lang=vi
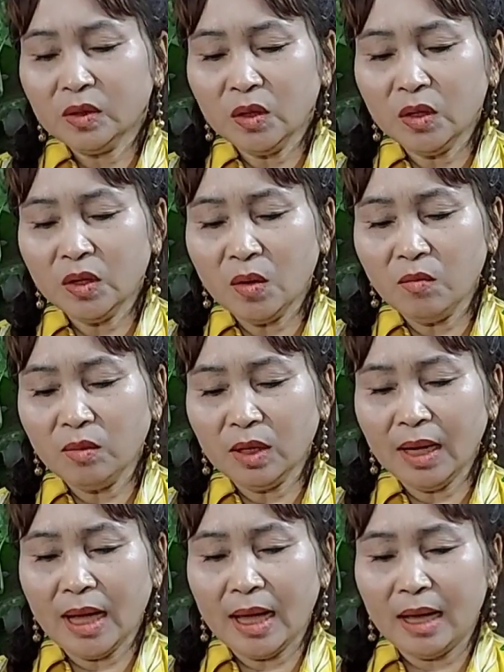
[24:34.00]
Nói chung
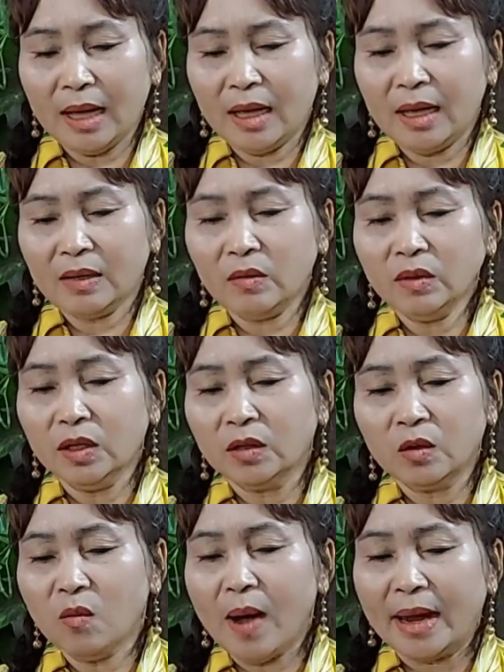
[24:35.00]
là con
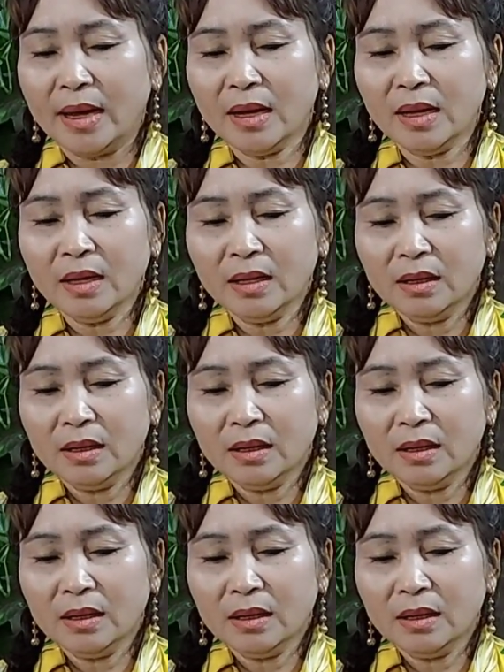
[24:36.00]
đường của Bảy